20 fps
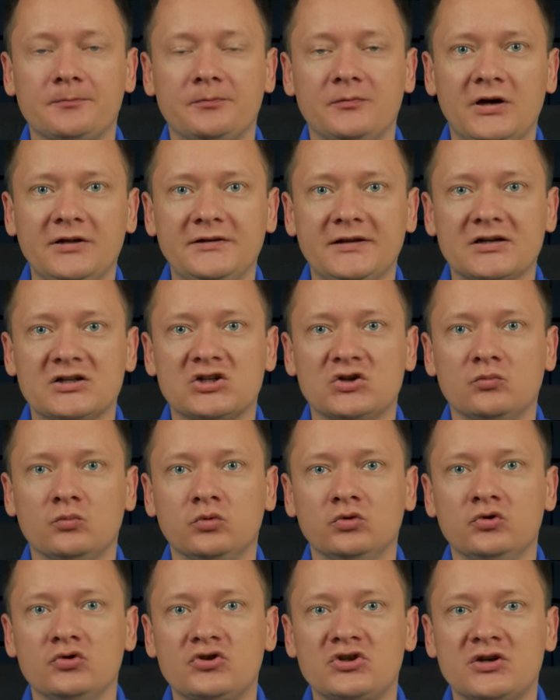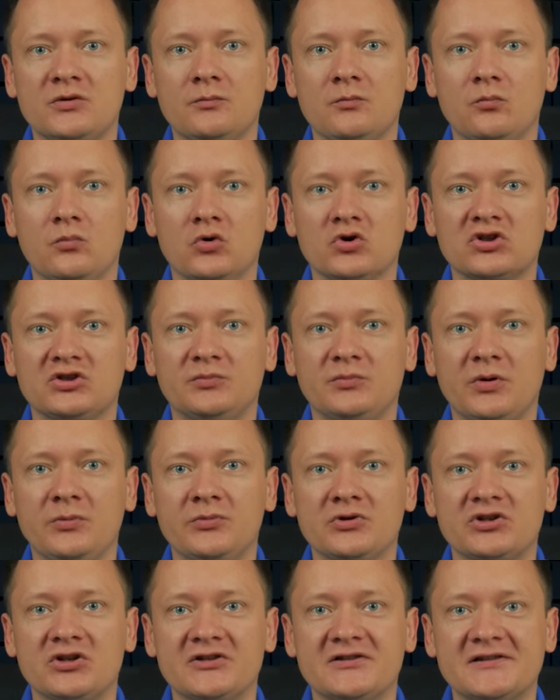а также в будущем может
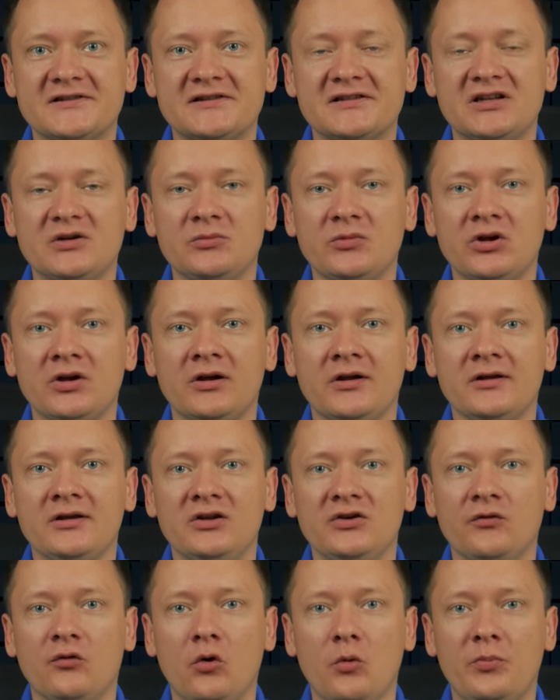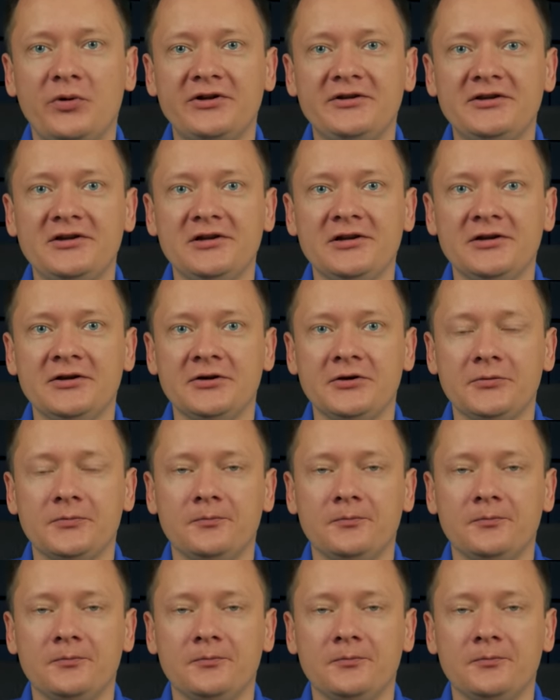помешать системе его определить.